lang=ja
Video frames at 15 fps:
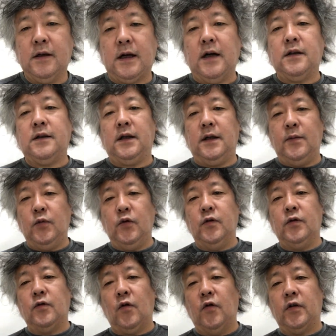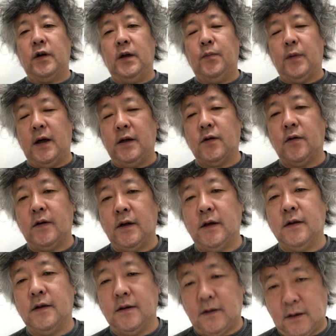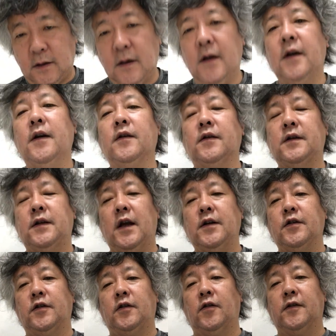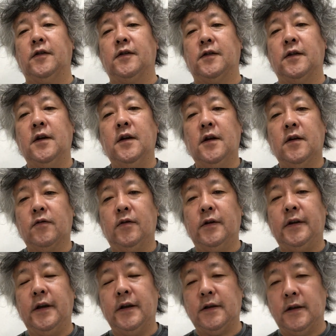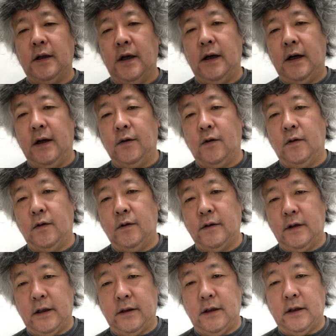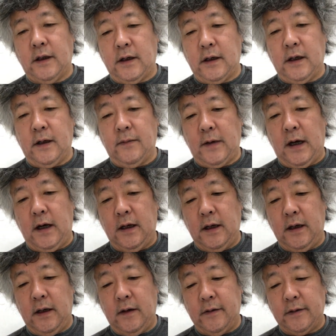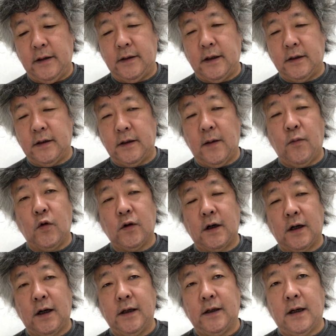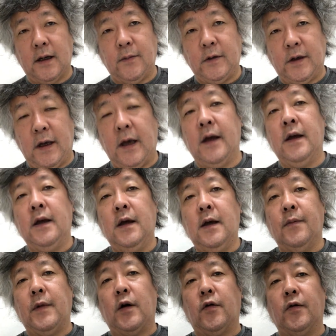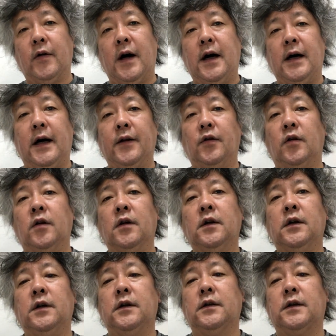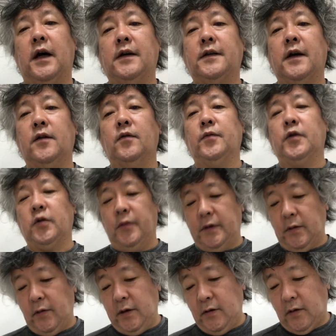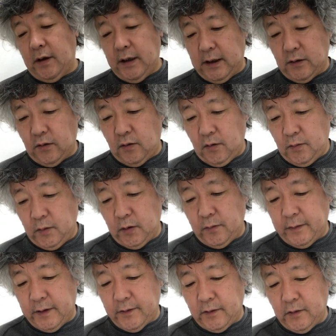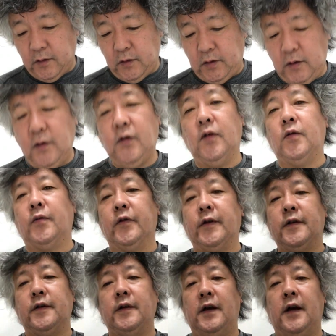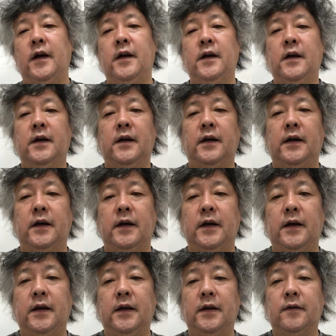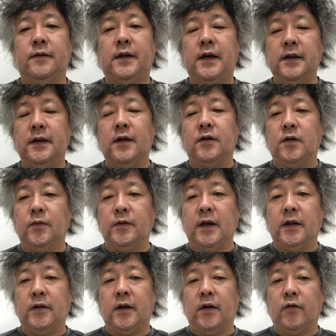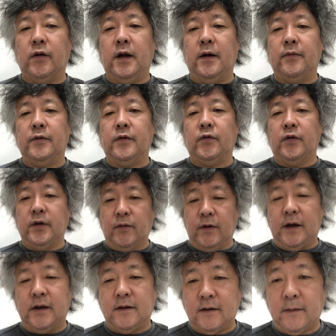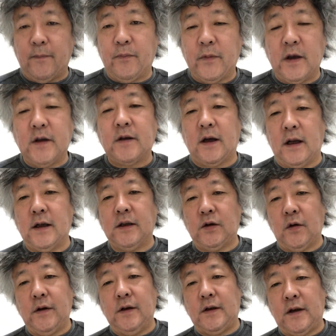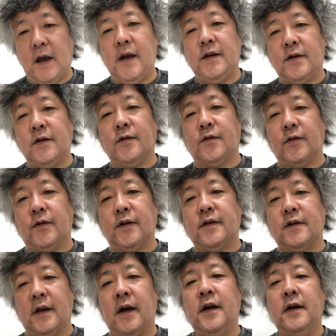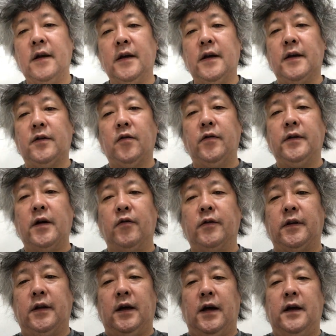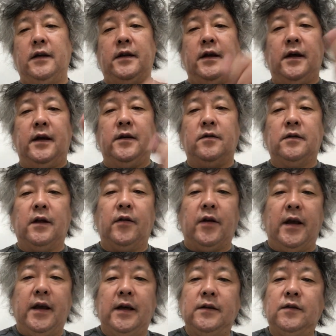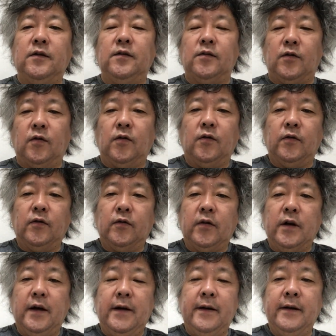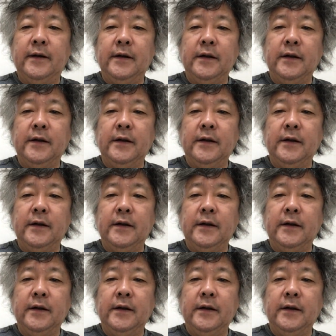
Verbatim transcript: 各チームゴールキーパー1人ずつそして選手1人ずつこうやってですねあのやっていただければ、えー、私たち専門家がいいから見て、まあ、これはあの、開催を認めてもいいのかなと思うんです柔道もですね、えー、2人で組むなんてのはこれはとんでもないですですから1人制柔道ですね1人でこって相手がいるかのエア柔道これは、